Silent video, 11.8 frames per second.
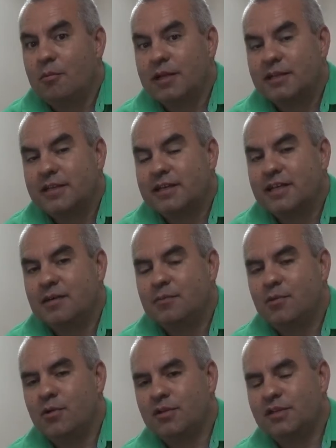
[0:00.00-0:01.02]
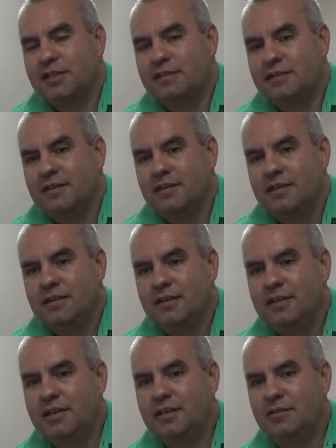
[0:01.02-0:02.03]
practicás deportes
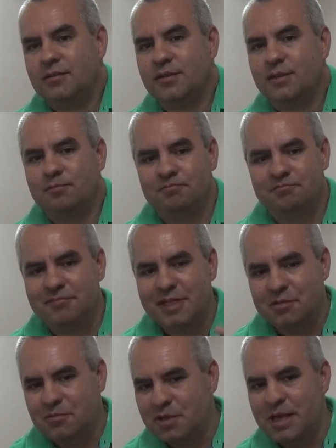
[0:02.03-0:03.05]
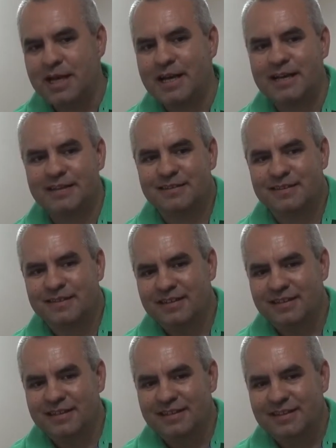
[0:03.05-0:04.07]
y entonces te cuidás,
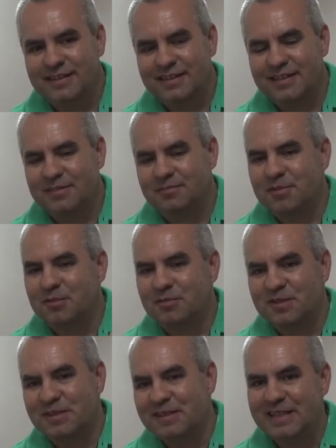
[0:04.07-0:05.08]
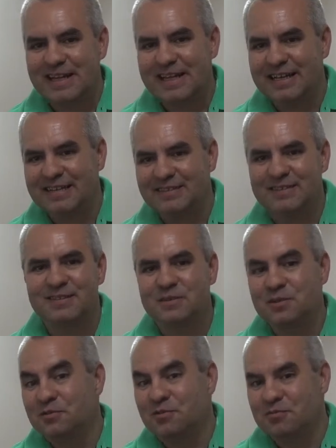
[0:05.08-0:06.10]
eh, concentrás,
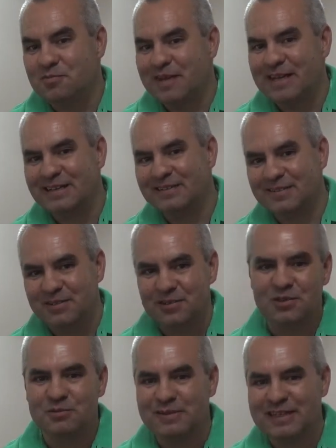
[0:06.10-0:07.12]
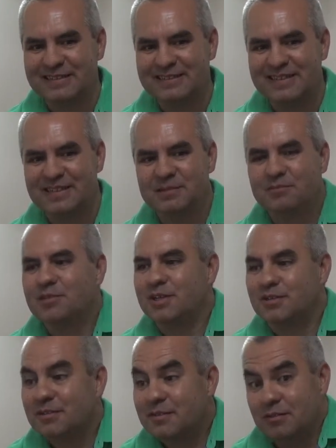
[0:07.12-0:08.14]
no fumás, no tomás.
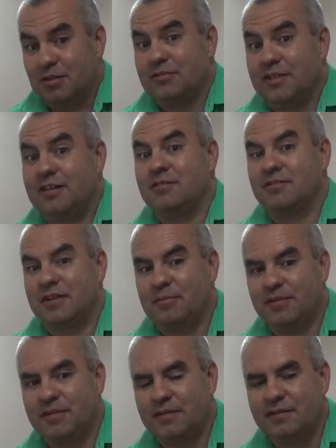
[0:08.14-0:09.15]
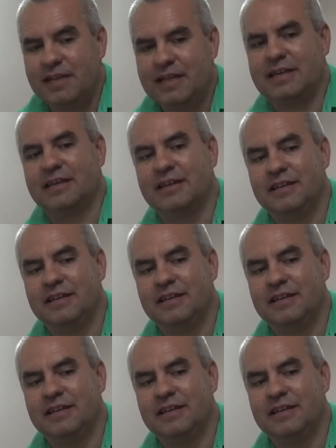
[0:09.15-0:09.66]
Bueno, si lo haces con responsabilidad.